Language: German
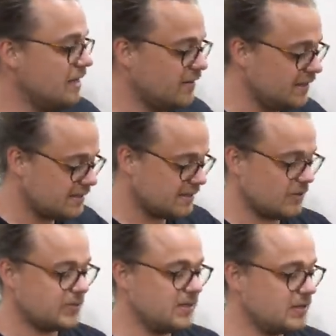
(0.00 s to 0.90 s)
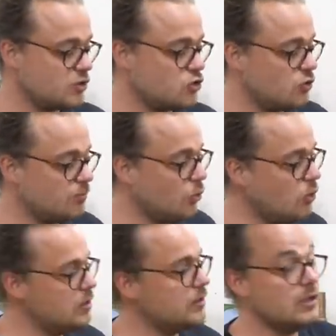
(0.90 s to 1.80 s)
werde ich jetzt aus hier diesen schönen
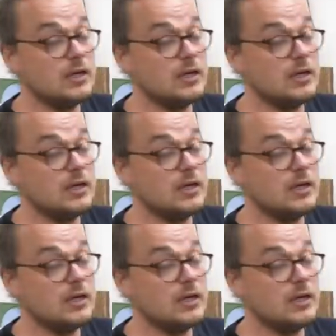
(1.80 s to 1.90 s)
Bohlen,